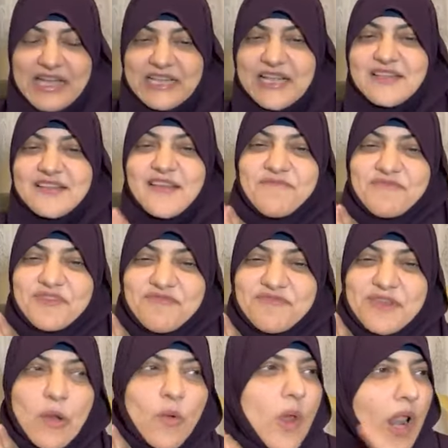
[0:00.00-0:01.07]
حاجة ده انت
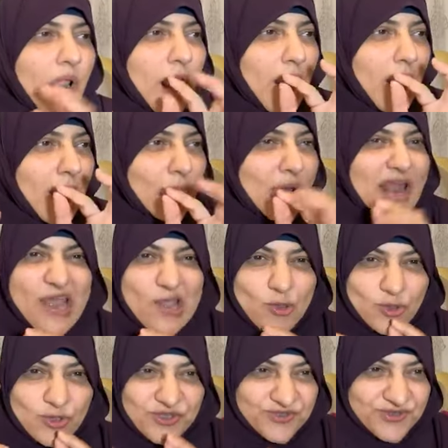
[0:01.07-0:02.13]
بتفضل والله ولا
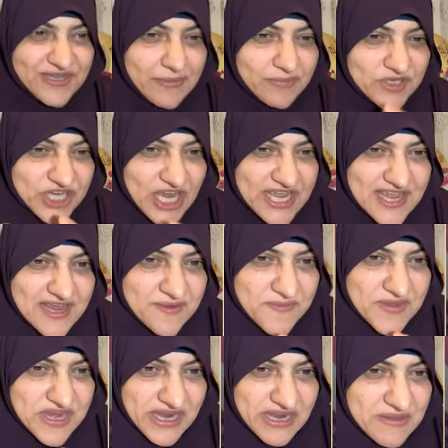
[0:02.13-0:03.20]
يحيطون بشيء
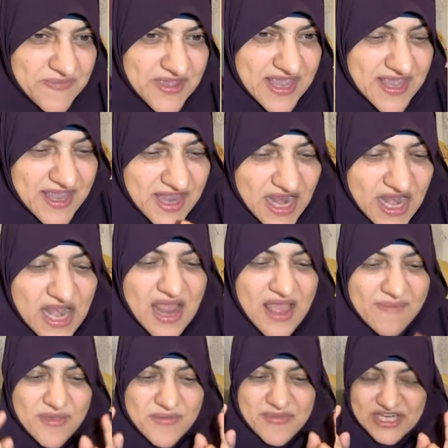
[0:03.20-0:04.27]
من علمه
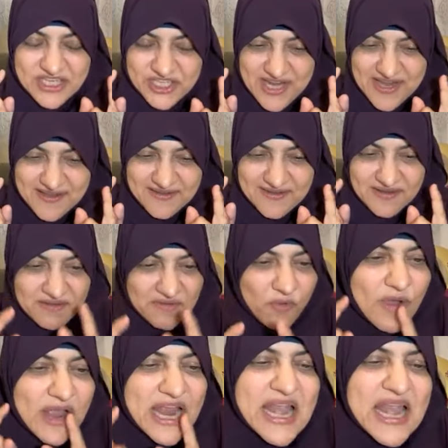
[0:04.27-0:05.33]
إلا بما شاء
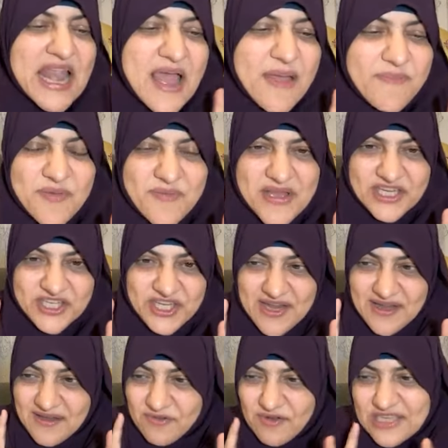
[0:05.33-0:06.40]
وإلا بما
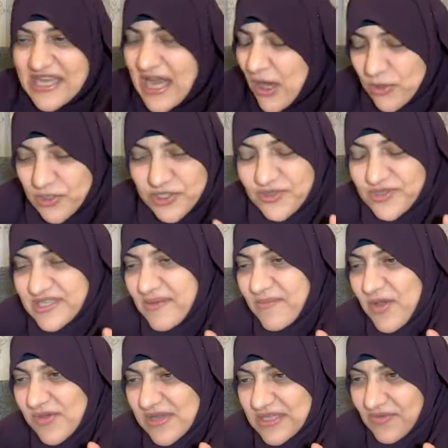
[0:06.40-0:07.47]
شاء وسع كرسي
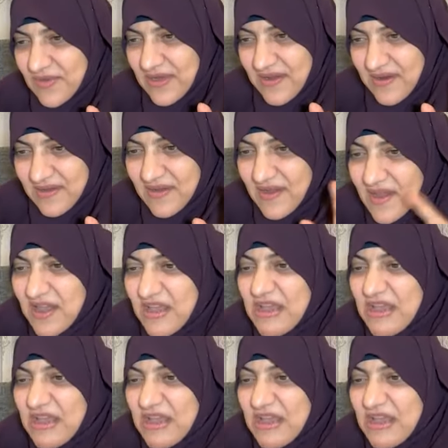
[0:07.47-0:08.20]
السماوات والأرض